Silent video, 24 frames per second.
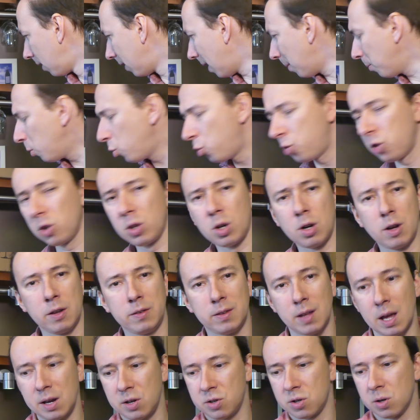Nam już się trochę
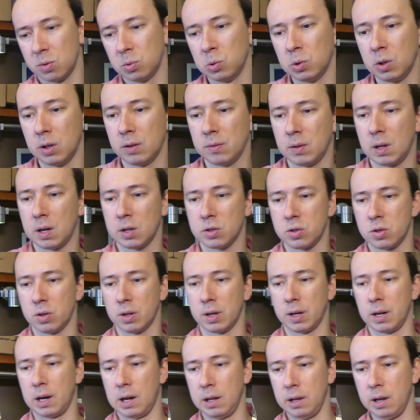zagrzał tutaj w trakcie
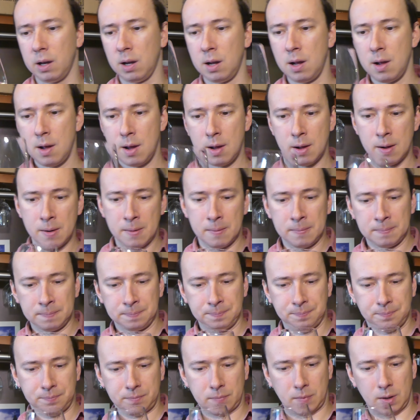nagrania.
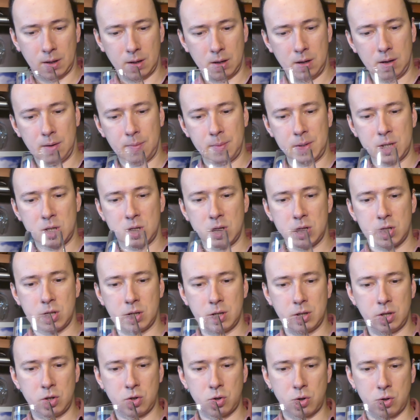No, myślę, że
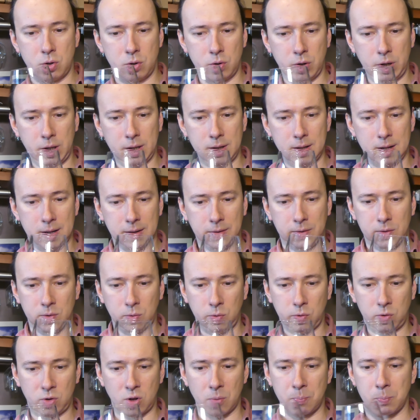gdzieś koło 11
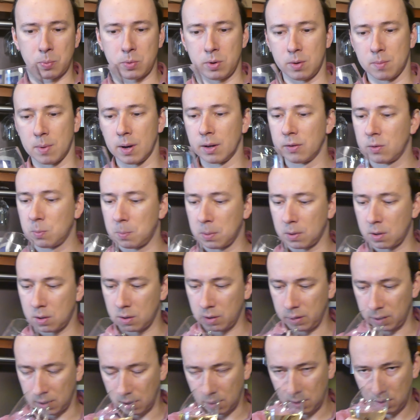stopni ma.
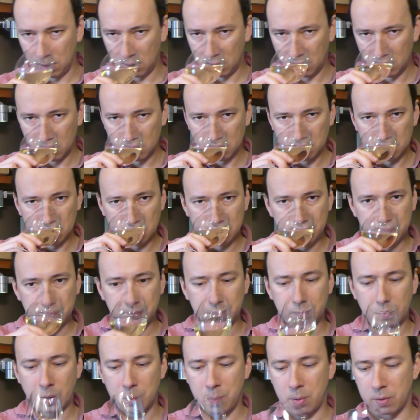Spokojnie.
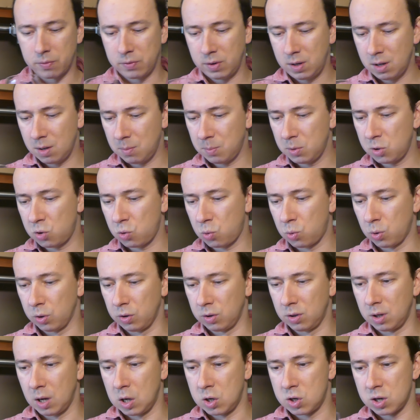Powinien być
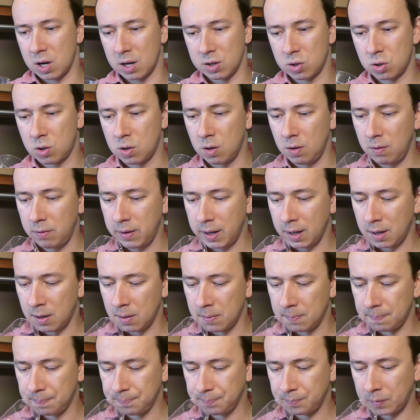chłodniejszy, aczkolwiek
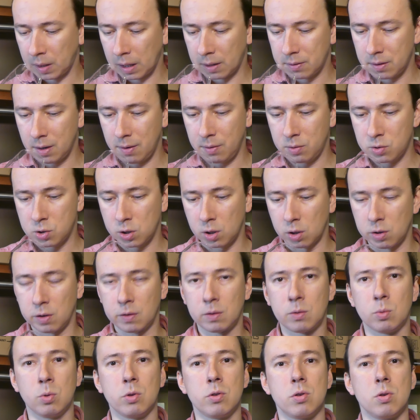nie wiem, czy to nie
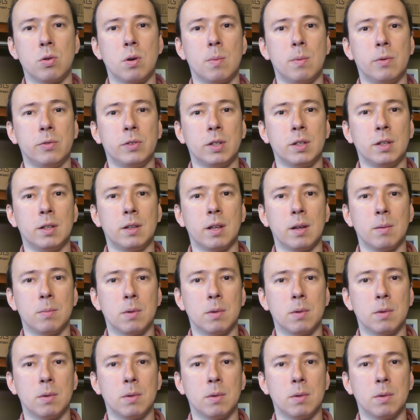zdusiłoby wtedy tej